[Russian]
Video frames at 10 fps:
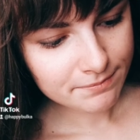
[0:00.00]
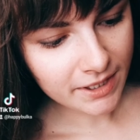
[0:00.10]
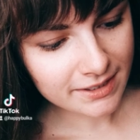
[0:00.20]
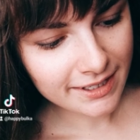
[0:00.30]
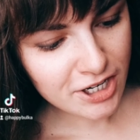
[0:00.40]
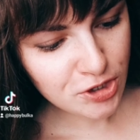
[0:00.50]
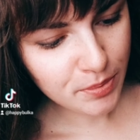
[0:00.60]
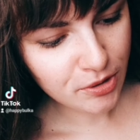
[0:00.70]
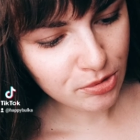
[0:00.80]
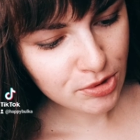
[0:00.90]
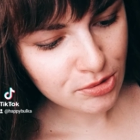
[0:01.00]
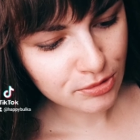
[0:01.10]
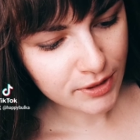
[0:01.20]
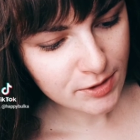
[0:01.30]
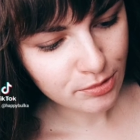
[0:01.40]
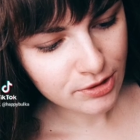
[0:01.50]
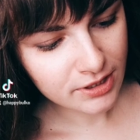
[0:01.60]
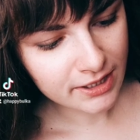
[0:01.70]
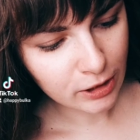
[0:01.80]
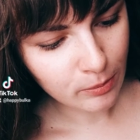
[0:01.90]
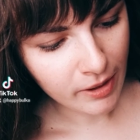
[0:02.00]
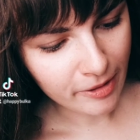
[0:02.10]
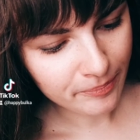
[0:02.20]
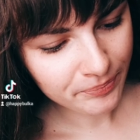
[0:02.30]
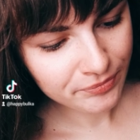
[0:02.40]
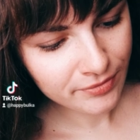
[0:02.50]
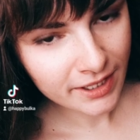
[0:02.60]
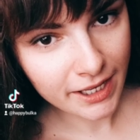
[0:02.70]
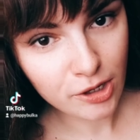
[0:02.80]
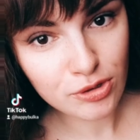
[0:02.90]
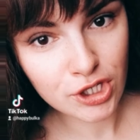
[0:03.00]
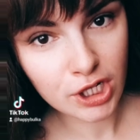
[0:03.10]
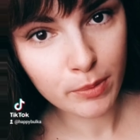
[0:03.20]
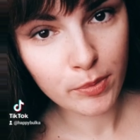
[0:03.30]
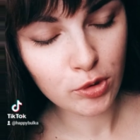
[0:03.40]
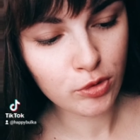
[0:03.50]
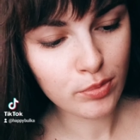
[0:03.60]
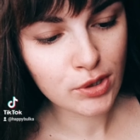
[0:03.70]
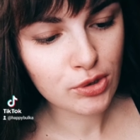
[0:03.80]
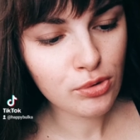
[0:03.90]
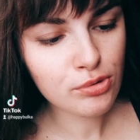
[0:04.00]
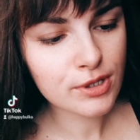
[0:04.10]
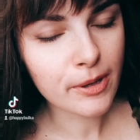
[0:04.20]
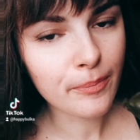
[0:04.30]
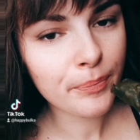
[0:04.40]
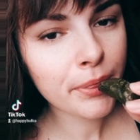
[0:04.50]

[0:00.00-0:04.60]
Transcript: Так, дальше по курсу у нас будет долма. Я ее сначала попробую без соуса.